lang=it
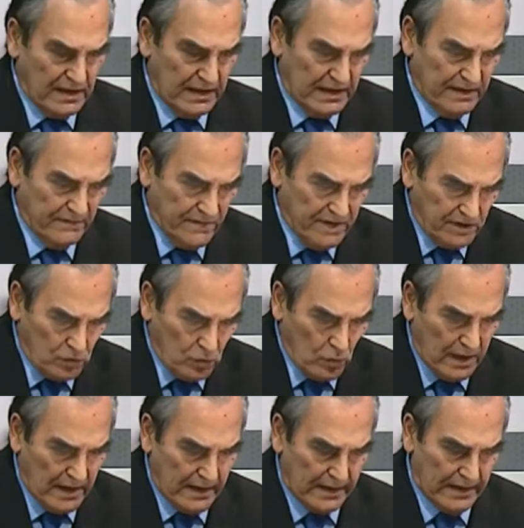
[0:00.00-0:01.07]
che la
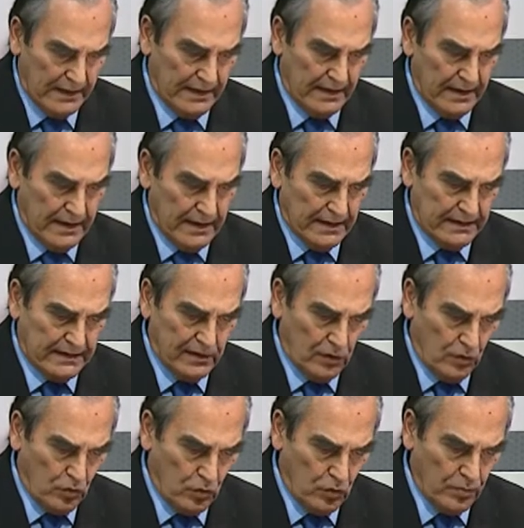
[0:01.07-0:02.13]
Visual si
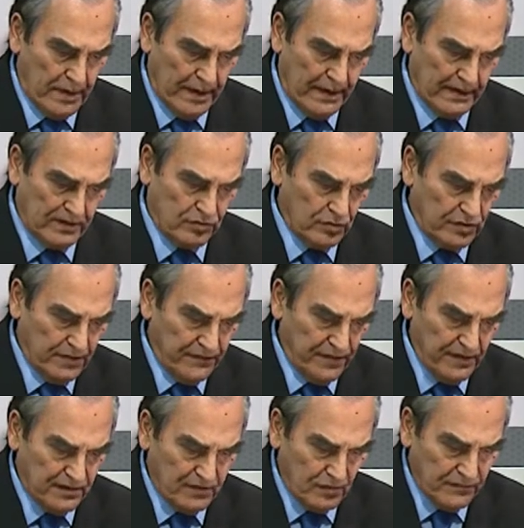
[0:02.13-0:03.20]
occupa e ha
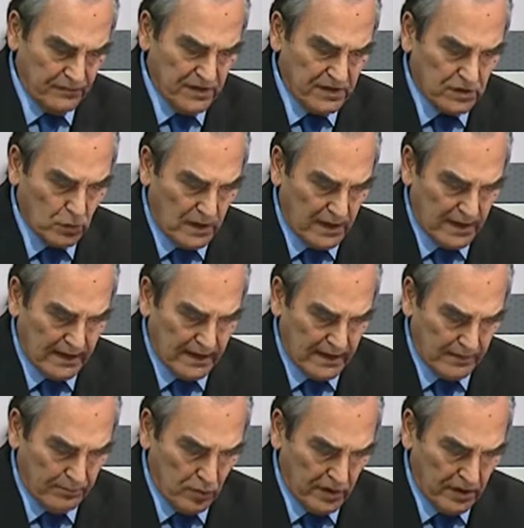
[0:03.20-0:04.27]
suddiviso Visual
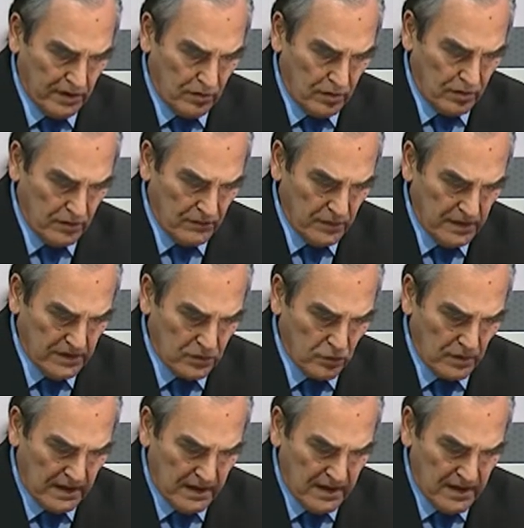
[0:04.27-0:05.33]
Laboratorio,
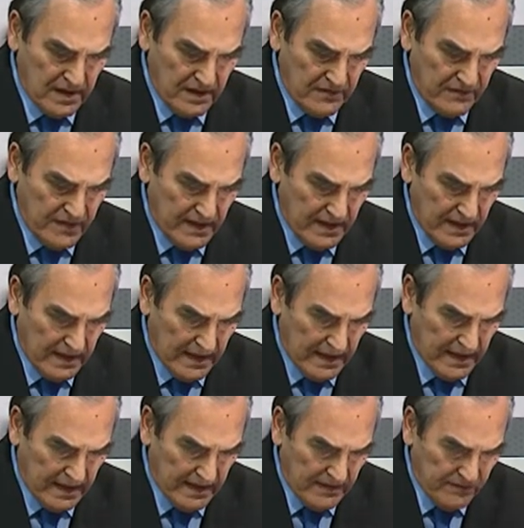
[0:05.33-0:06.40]
Visual
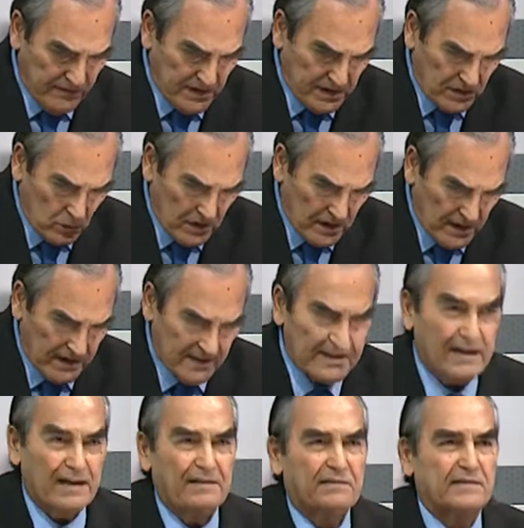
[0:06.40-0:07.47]
Viral e Visual
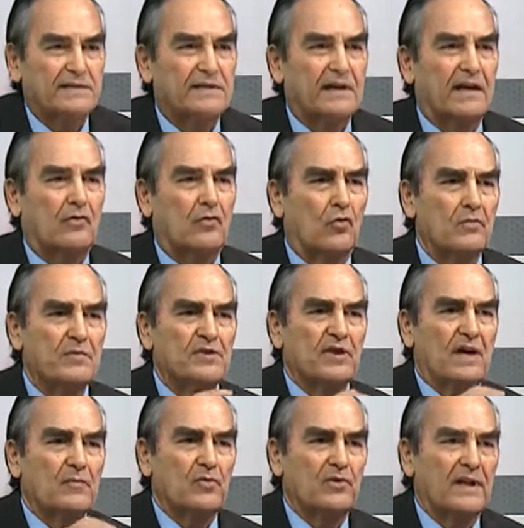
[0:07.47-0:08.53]
Service. Ecco,
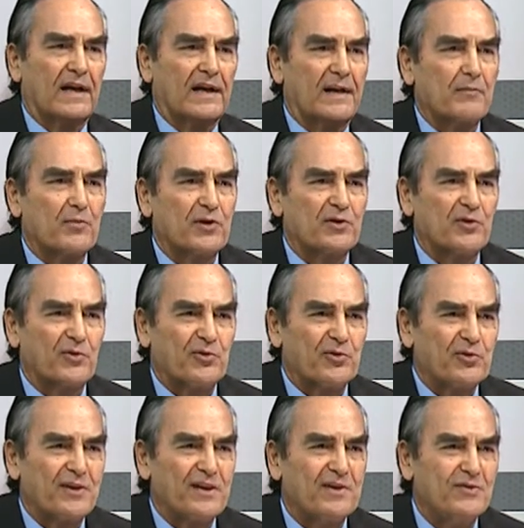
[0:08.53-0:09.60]
cominciamo dal
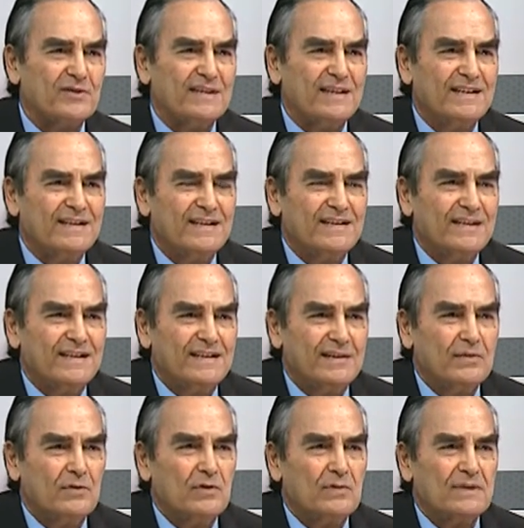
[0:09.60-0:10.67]
laboratorio. Che cosa intendete
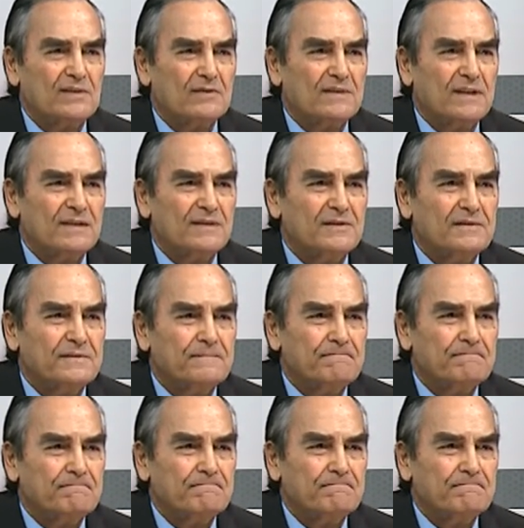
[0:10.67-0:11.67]
in questo senso?